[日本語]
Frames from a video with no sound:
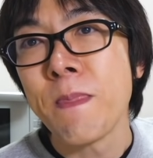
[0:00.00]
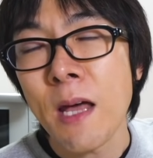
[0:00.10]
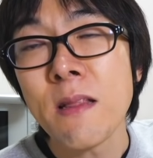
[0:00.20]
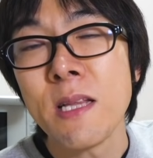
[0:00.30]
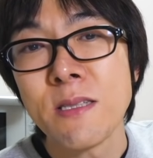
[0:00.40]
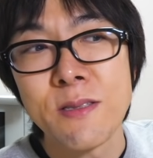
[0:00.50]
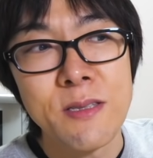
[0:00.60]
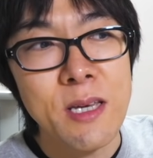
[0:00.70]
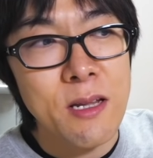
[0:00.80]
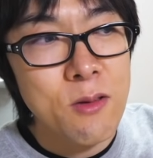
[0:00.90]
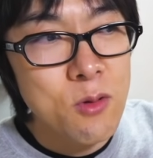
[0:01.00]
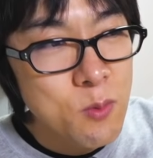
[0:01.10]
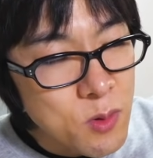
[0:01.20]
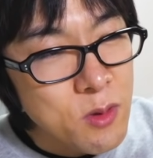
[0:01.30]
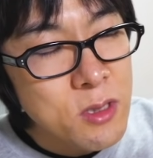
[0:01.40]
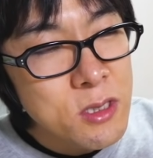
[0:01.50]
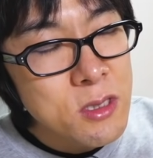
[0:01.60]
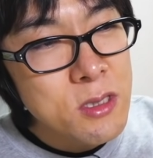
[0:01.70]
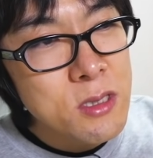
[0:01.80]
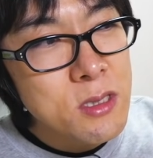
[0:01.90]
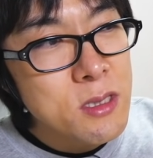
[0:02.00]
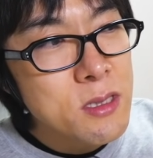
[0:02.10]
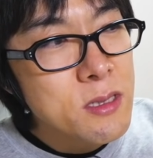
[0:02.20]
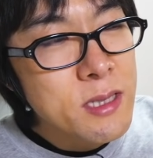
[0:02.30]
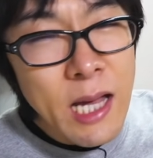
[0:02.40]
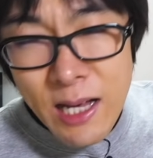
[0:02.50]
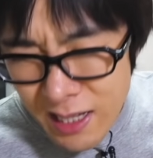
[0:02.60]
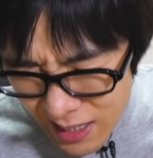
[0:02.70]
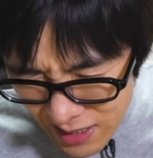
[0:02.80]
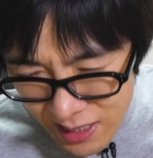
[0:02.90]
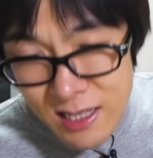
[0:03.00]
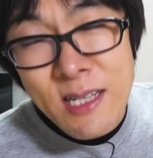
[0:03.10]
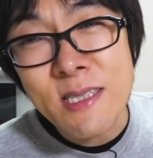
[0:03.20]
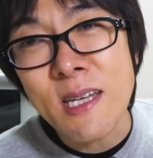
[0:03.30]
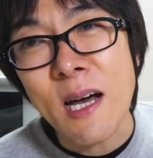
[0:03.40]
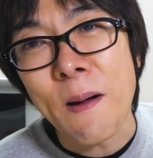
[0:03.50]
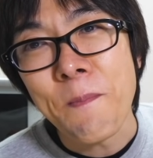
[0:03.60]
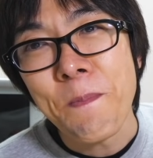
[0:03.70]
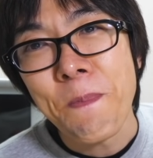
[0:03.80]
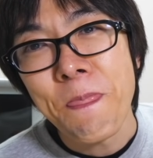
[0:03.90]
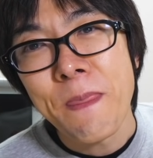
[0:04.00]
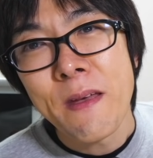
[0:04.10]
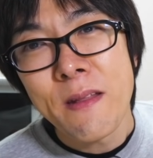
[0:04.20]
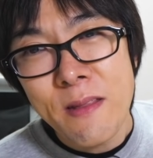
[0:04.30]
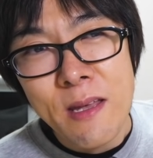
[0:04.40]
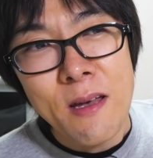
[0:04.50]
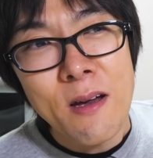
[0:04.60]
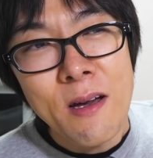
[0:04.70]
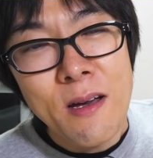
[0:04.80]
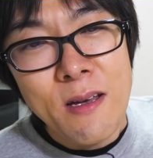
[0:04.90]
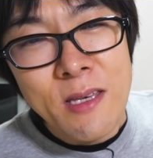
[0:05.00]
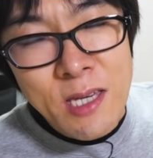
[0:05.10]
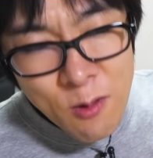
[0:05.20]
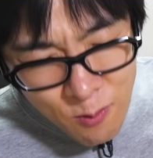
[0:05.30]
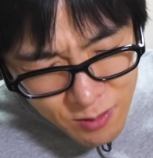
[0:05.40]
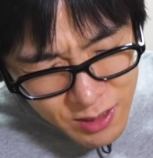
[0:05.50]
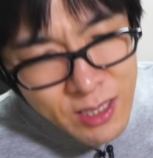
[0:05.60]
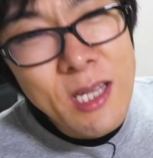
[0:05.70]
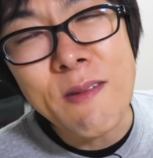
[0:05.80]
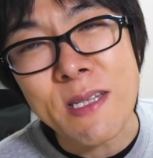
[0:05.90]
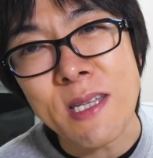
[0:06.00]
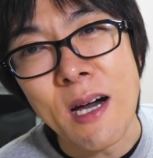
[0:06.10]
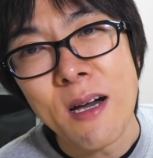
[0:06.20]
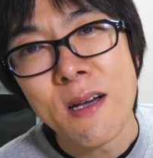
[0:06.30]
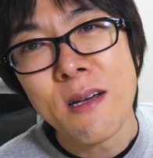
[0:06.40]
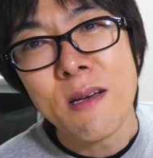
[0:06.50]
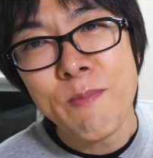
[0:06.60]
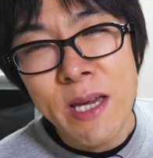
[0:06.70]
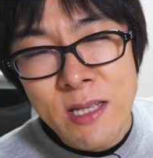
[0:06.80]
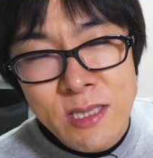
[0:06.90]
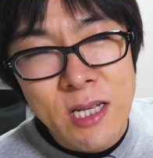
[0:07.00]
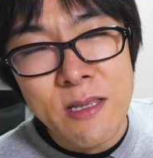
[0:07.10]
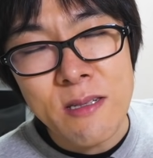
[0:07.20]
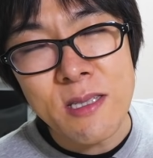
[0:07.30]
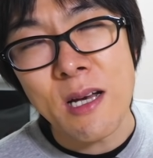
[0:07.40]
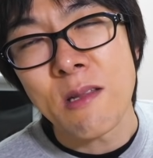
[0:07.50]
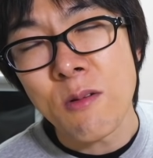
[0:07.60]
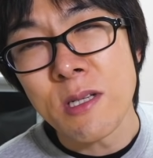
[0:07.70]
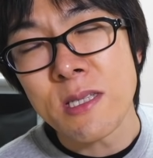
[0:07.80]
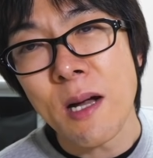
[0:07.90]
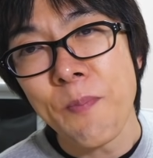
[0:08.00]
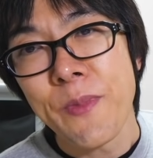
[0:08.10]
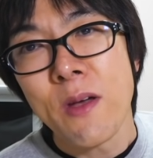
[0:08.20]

なんですけれどもなかなかさね基本的にはさメインチャンネルなんか特にさ